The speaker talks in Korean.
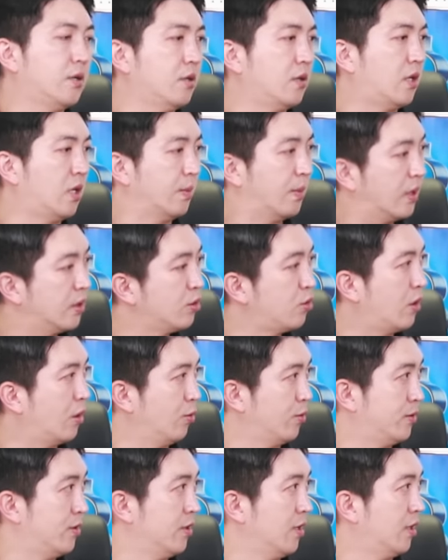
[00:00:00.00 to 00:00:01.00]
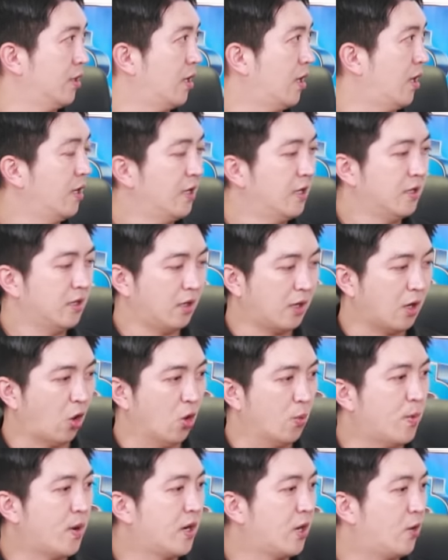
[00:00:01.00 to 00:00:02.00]
기반으로 하고 있으니까 이게
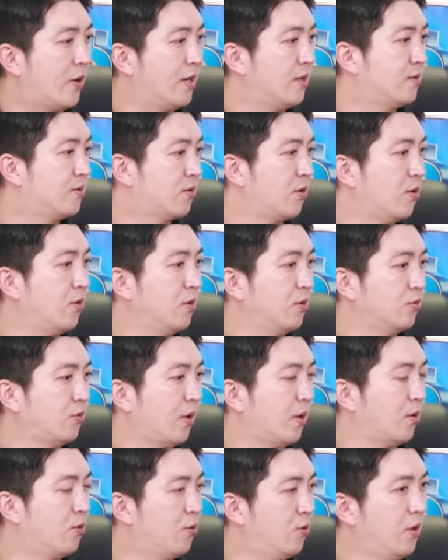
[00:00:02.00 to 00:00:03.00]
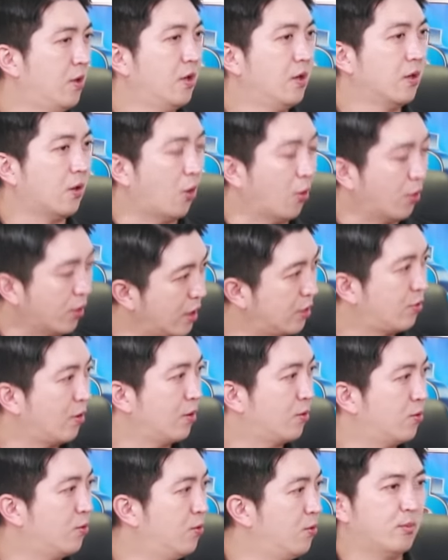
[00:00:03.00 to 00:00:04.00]
얼마나 활성되고
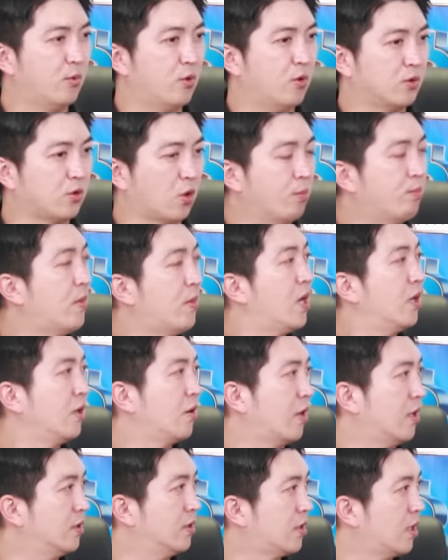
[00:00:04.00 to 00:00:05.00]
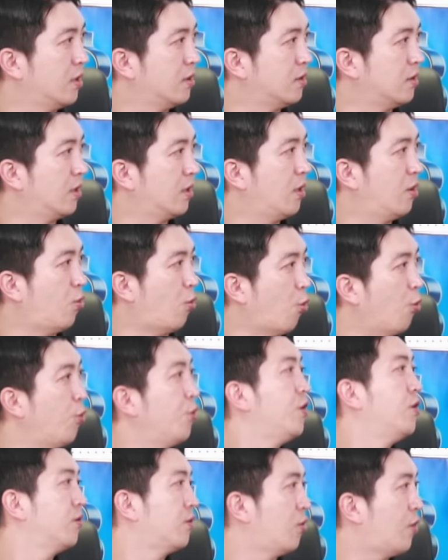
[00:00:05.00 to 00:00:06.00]
거래되고 전망이 괜찮은지가
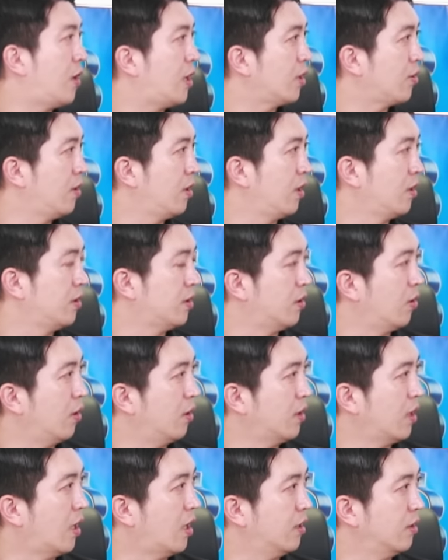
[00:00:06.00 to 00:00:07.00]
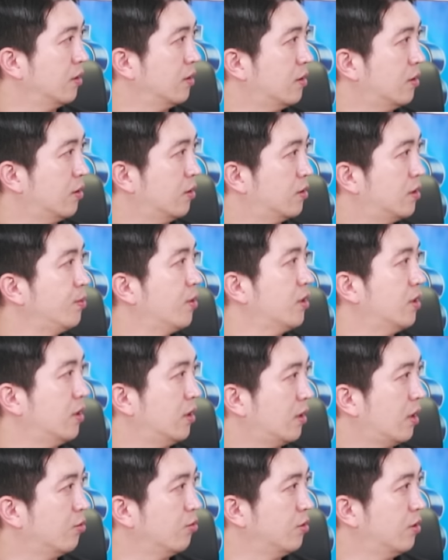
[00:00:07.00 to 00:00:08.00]
오히려 더 확연하게 드러나는 그런 측면이
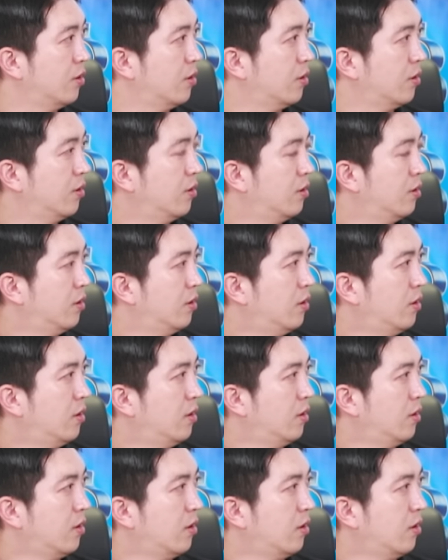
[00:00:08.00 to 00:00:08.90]
있겠군요. 네, 맞습니다.